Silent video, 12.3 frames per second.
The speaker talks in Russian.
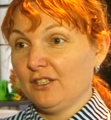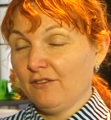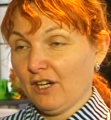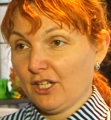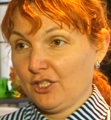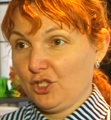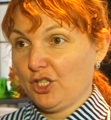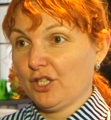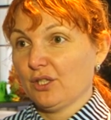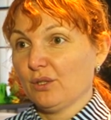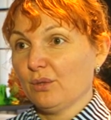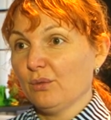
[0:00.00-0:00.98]
два
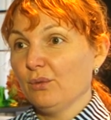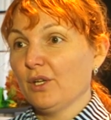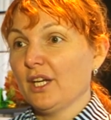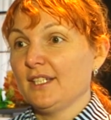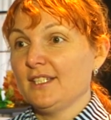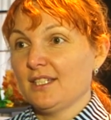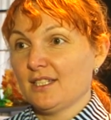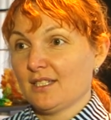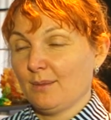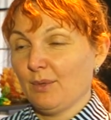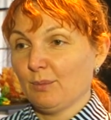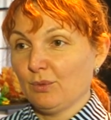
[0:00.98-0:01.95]
гончарных круга, и дети
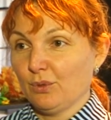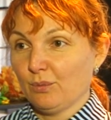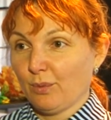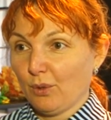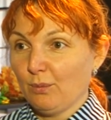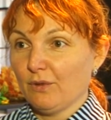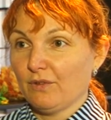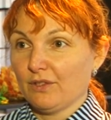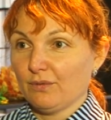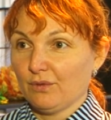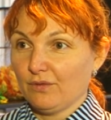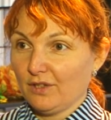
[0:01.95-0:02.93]
себя будут
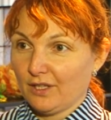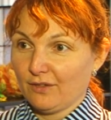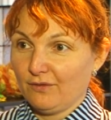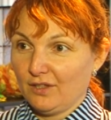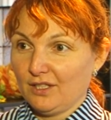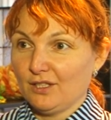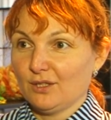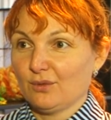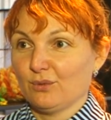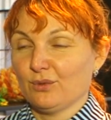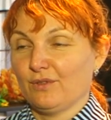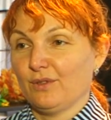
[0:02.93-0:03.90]
пробовать вот в этом виде
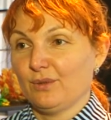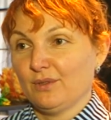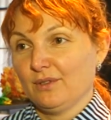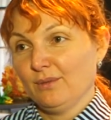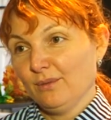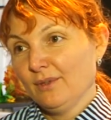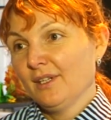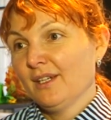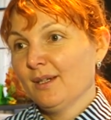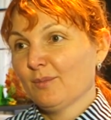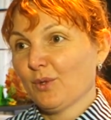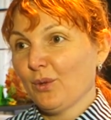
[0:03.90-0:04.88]
искусства. То есть, ну,
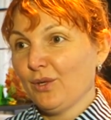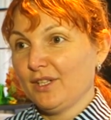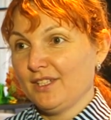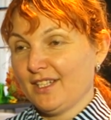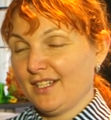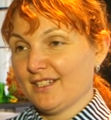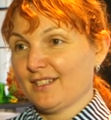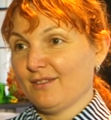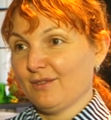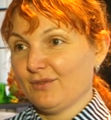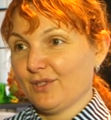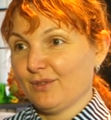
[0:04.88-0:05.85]
много
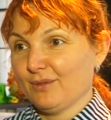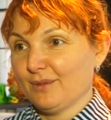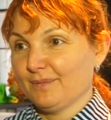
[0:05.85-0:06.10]
интересного всего.